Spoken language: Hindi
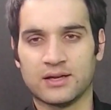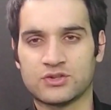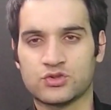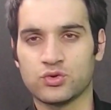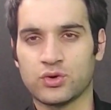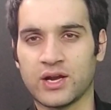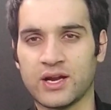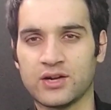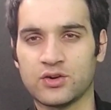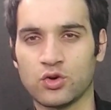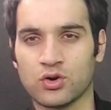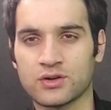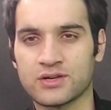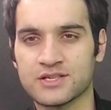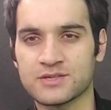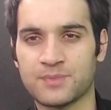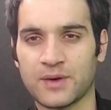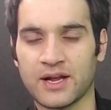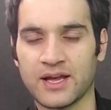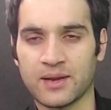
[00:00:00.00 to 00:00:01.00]
चूंकि
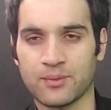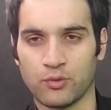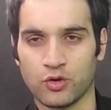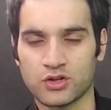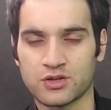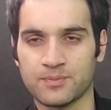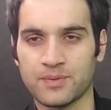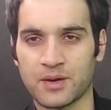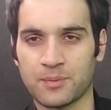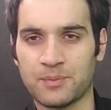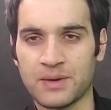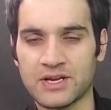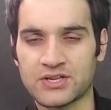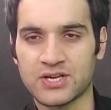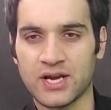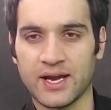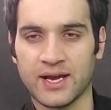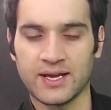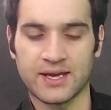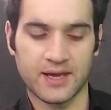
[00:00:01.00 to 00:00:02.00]
डॉक्टर्स बड़ा एक मोतबर
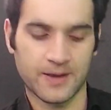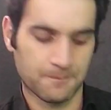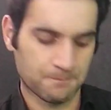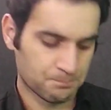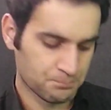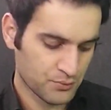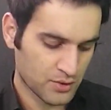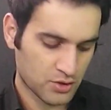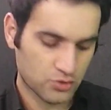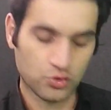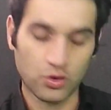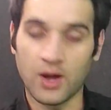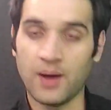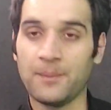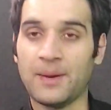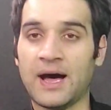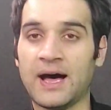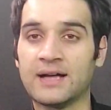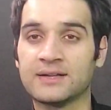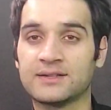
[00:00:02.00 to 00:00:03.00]
पेशा है ये तो
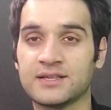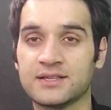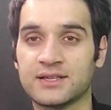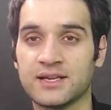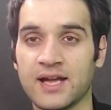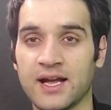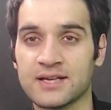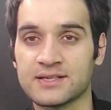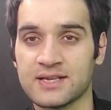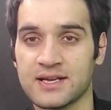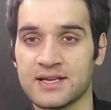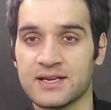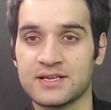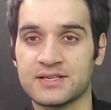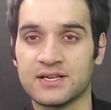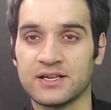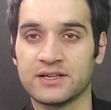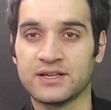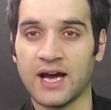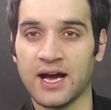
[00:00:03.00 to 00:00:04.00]
हम हाथ इतनी आसानी
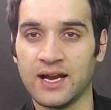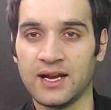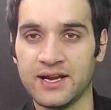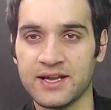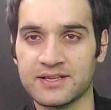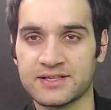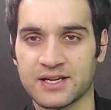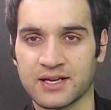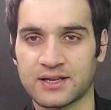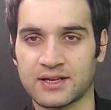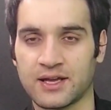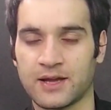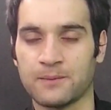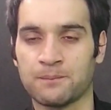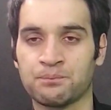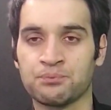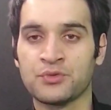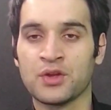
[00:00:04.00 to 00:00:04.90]
से डाल नहीं सकते